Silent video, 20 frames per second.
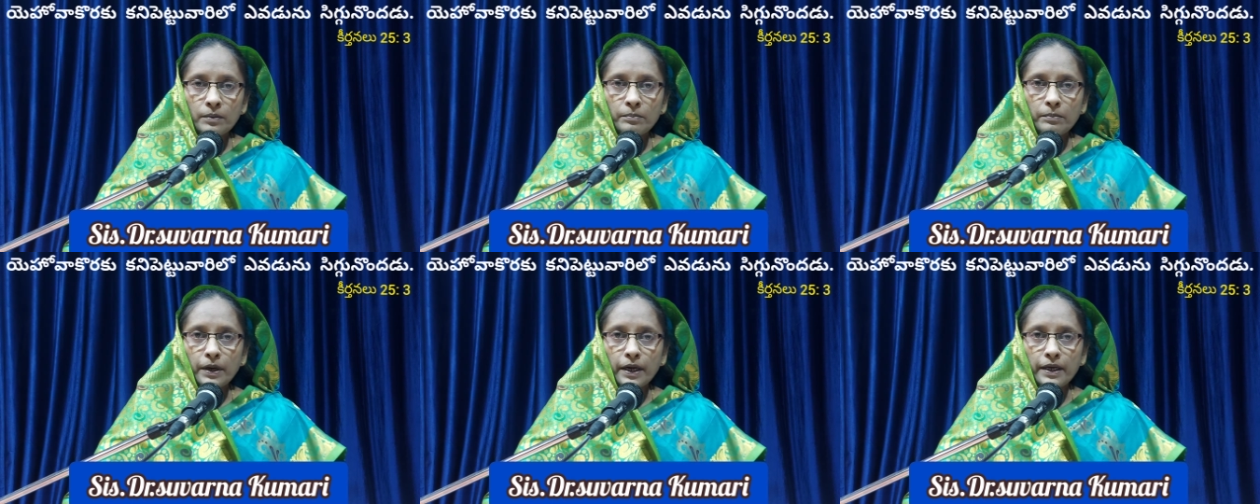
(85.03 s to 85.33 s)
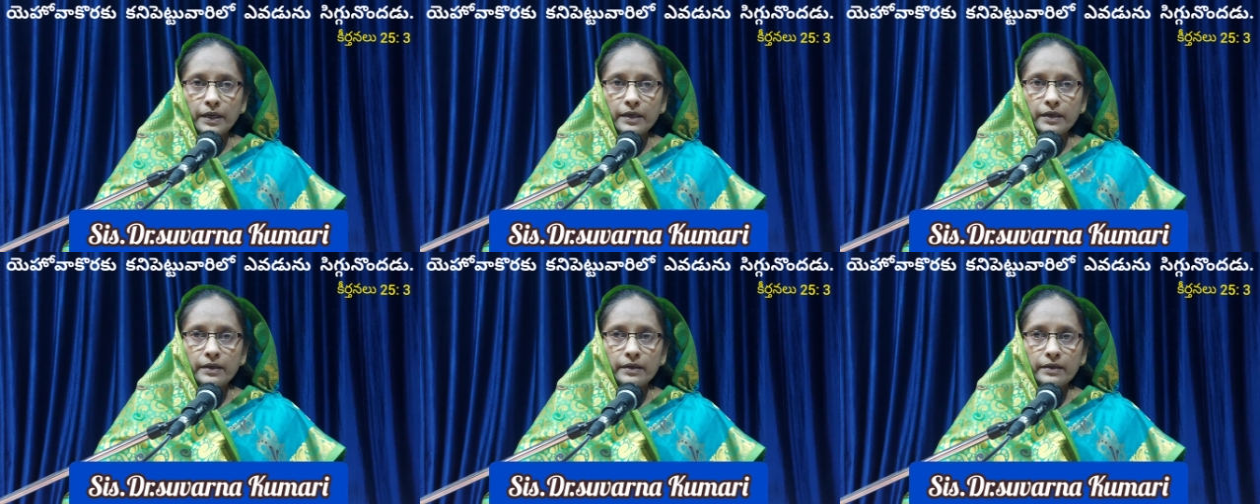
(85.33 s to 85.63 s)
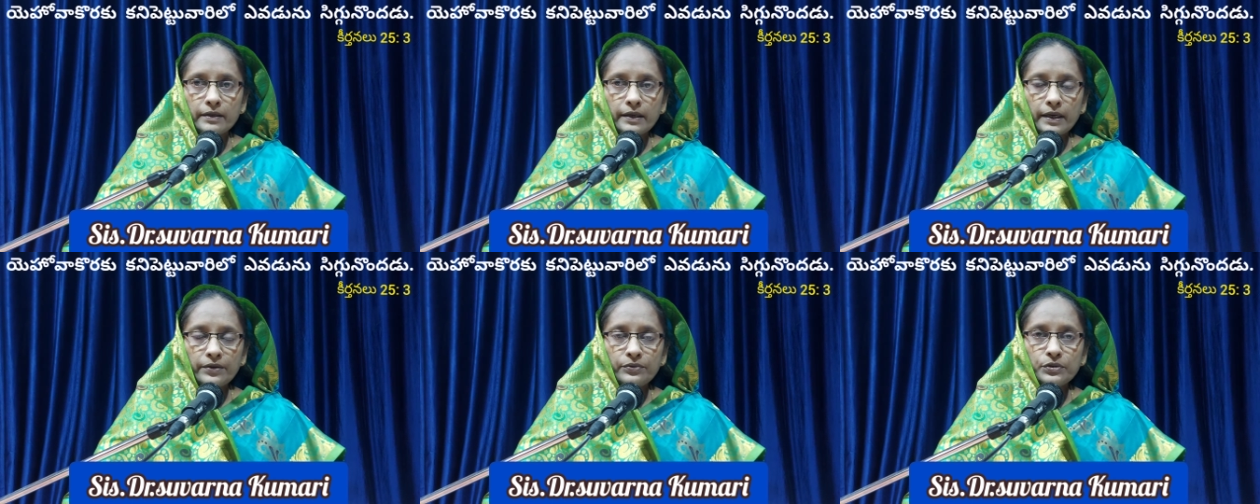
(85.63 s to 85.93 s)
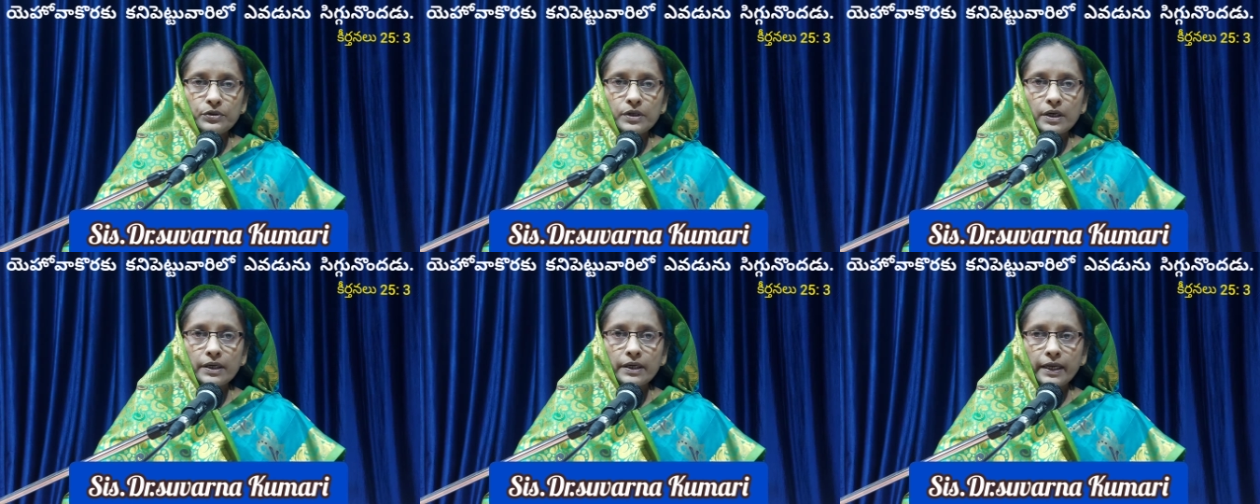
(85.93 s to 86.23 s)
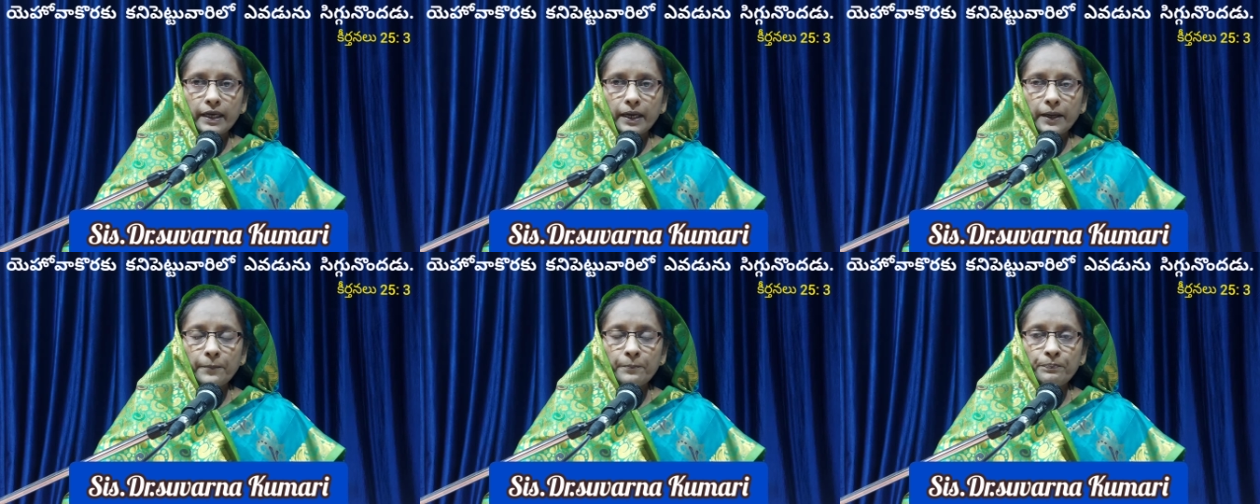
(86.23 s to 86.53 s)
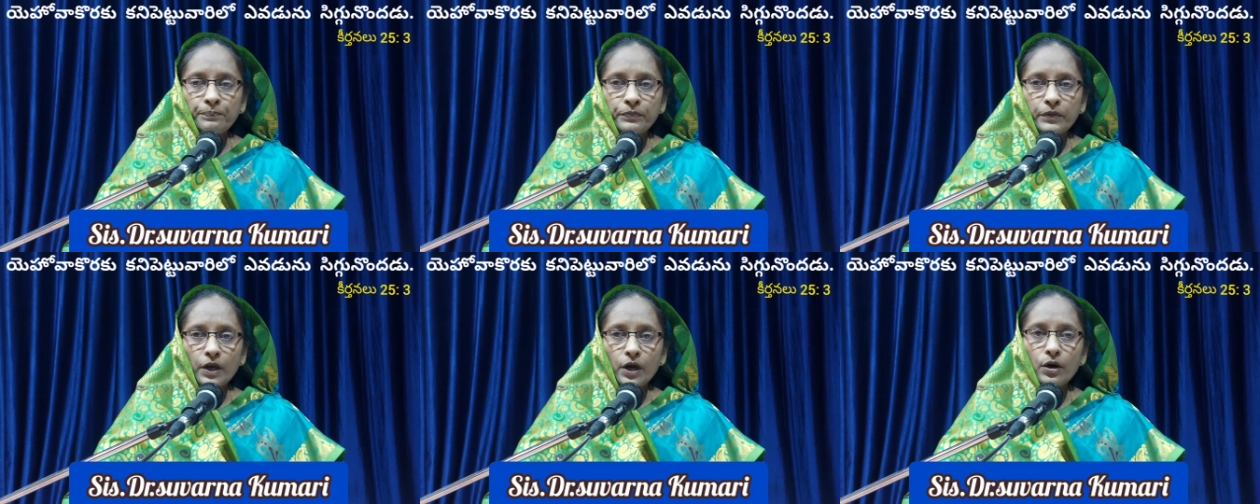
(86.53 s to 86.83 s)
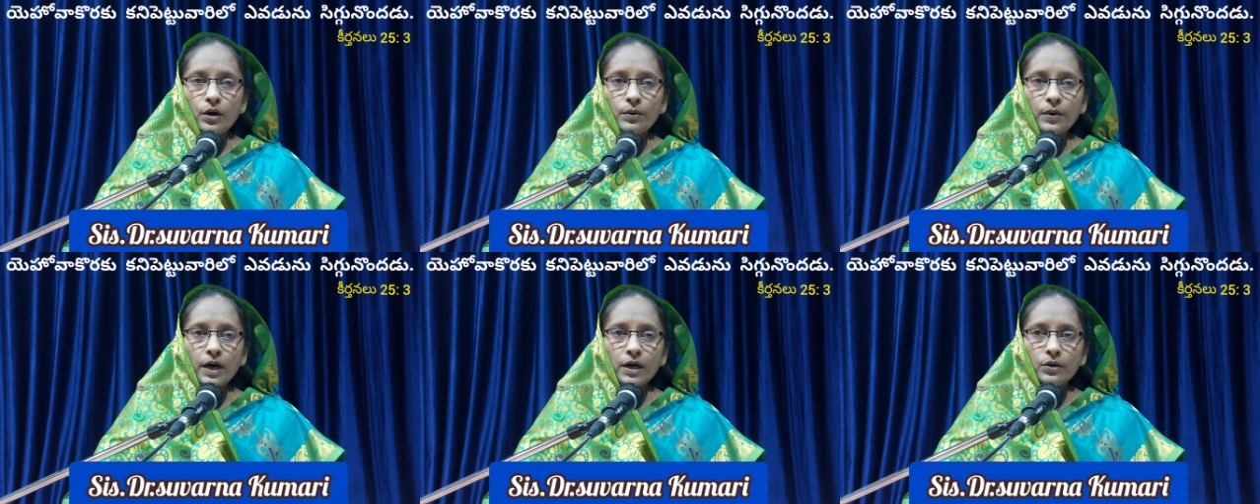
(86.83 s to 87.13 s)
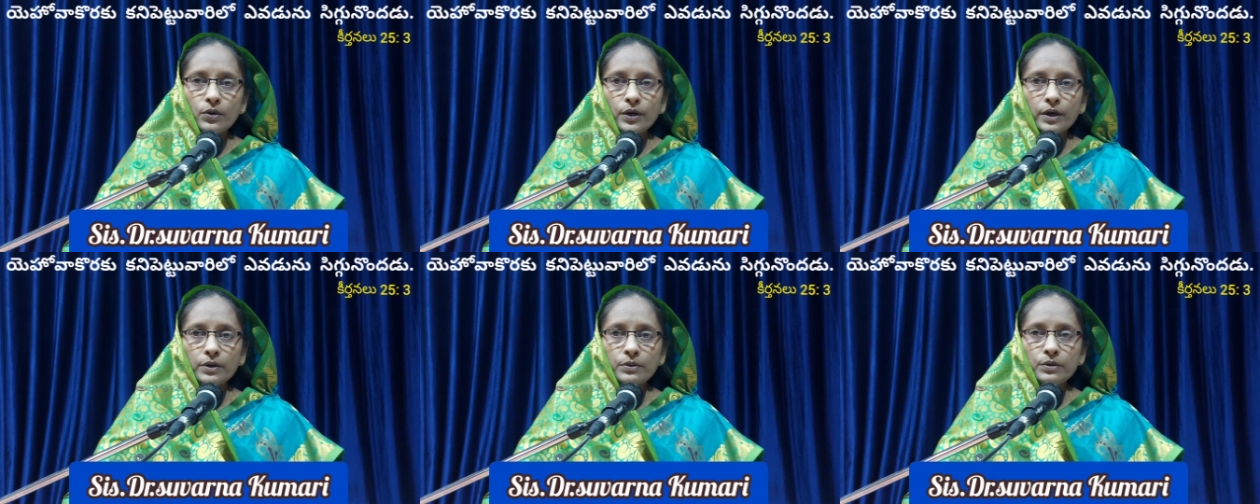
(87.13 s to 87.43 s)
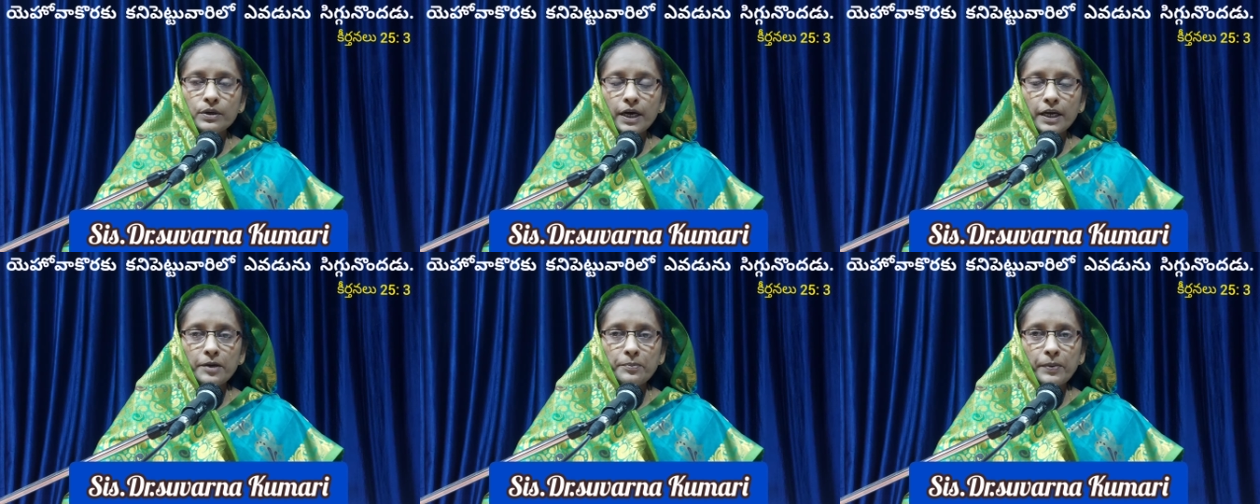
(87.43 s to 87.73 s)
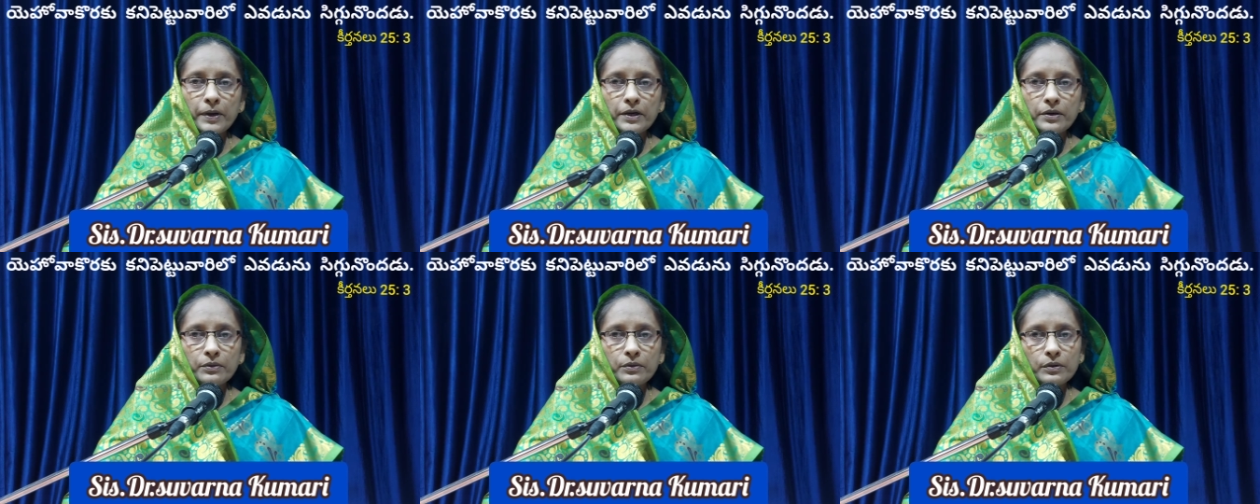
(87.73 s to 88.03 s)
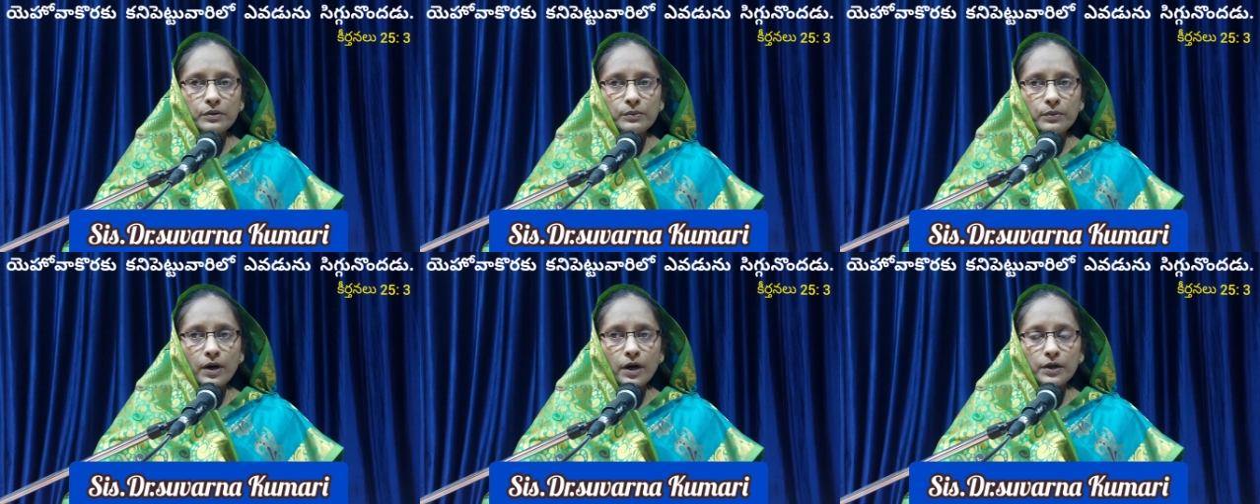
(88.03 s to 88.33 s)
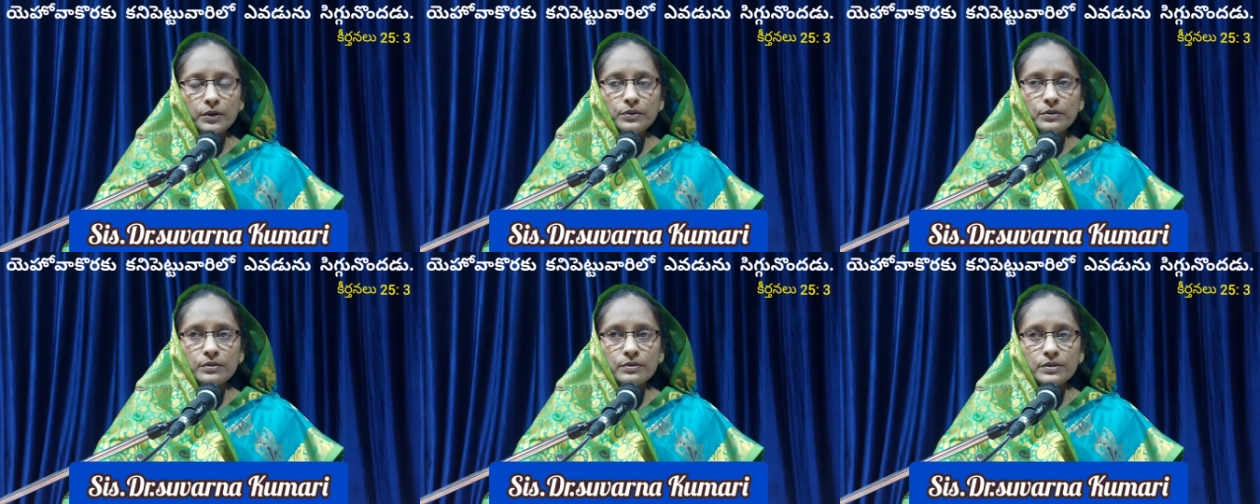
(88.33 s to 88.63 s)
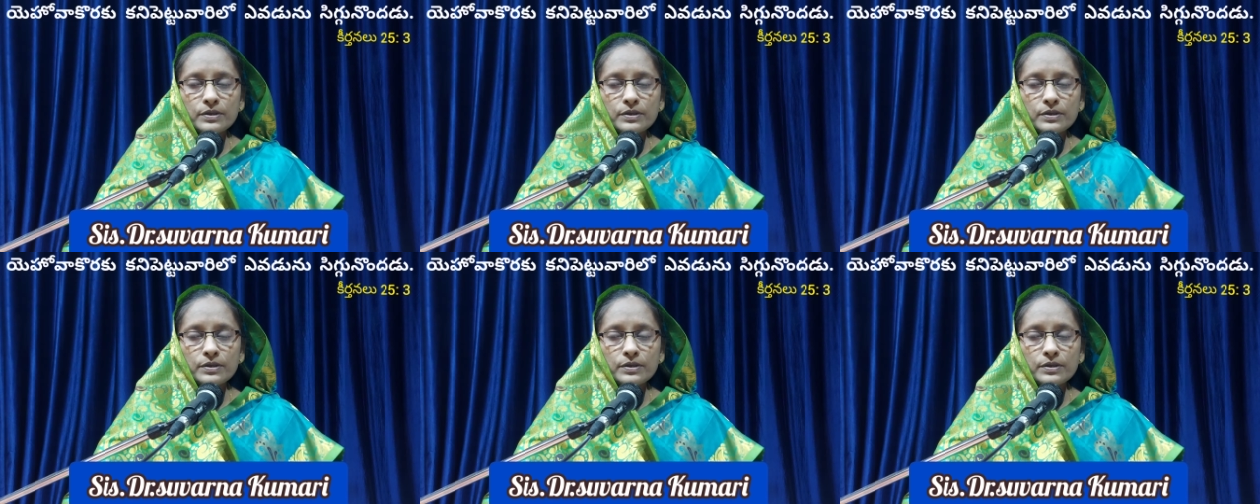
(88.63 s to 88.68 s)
మరి ఏముందంటే యహవా కొరకు కనిపెట్టుకుని వారు